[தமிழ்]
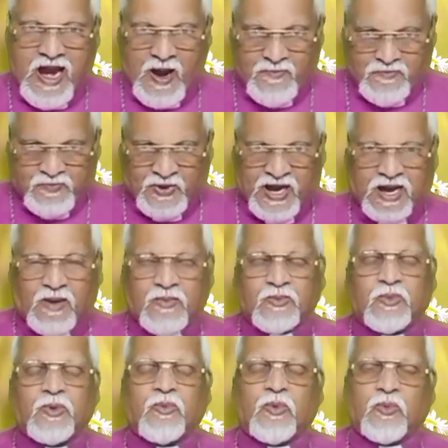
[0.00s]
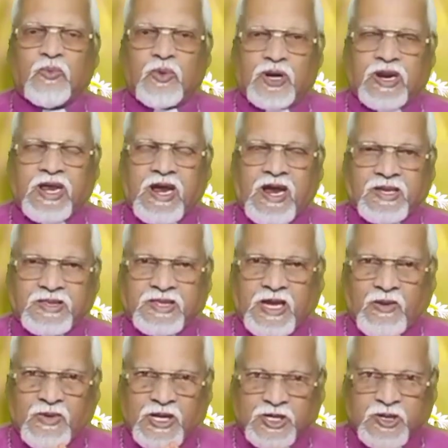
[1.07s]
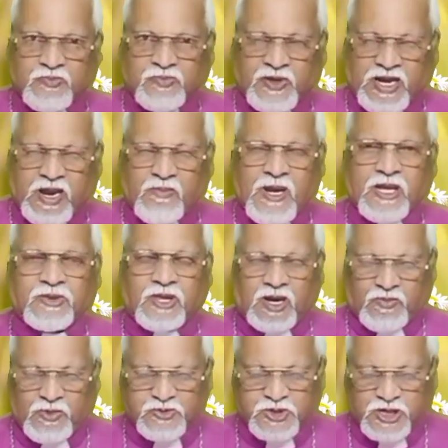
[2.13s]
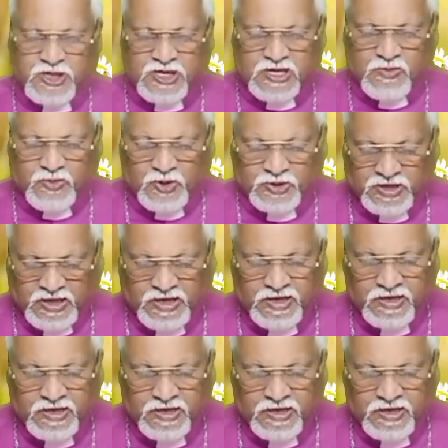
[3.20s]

அப்படி நம் முன் முறையாய் தேவனுக்கு பிரியமாய் தர்மம் செய்கிற போது